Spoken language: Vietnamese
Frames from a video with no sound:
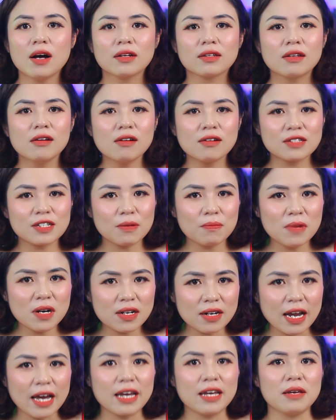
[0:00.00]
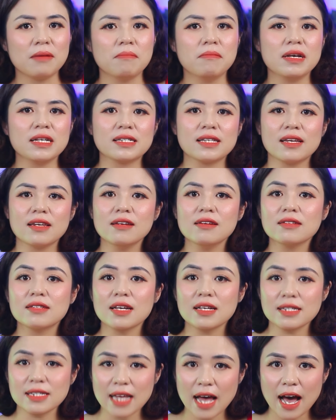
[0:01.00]
Thường trong bước này, mình sẽ đưa
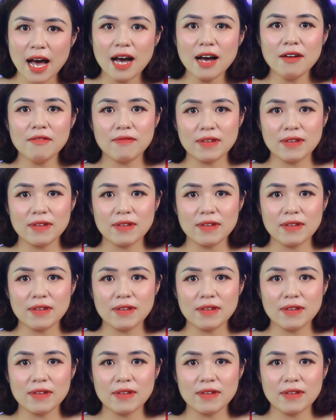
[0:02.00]
ra giá